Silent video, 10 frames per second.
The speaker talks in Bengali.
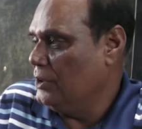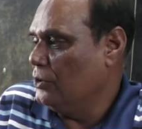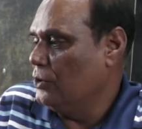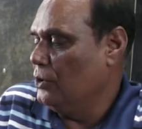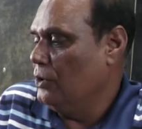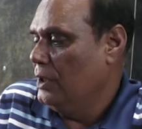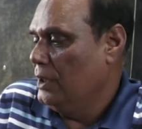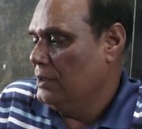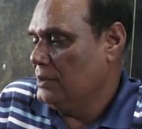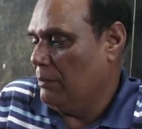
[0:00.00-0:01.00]
না যেহেতু
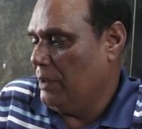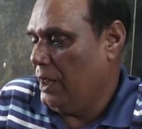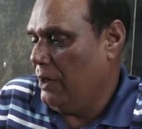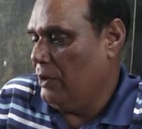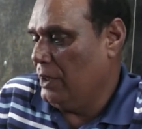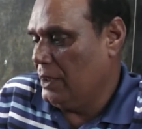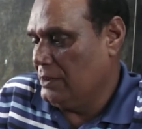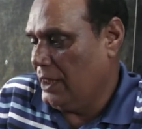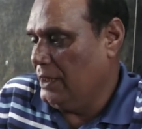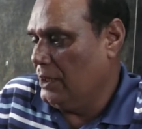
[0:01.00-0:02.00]
চামড়া অনেকটা
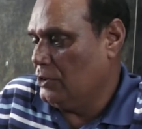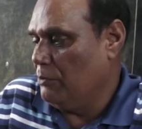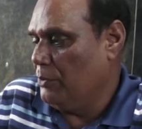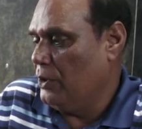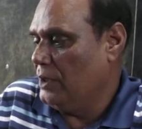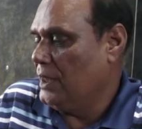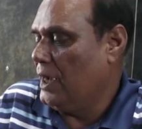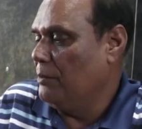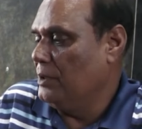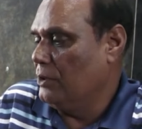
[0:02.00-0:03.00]
চাহিদা সম্পন্ন হয়েছে
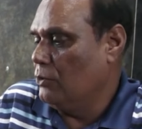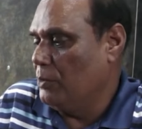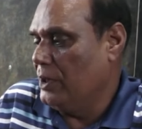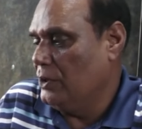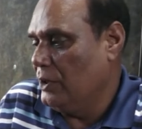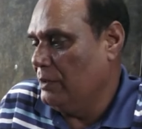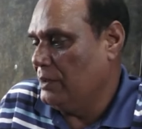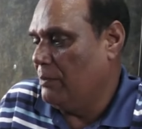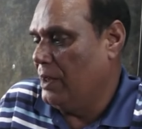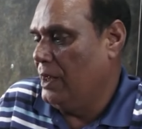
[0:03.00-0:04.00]
আগামীতে তো এই
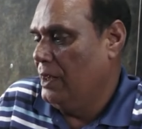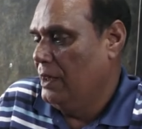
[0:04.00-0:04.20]
চামড়া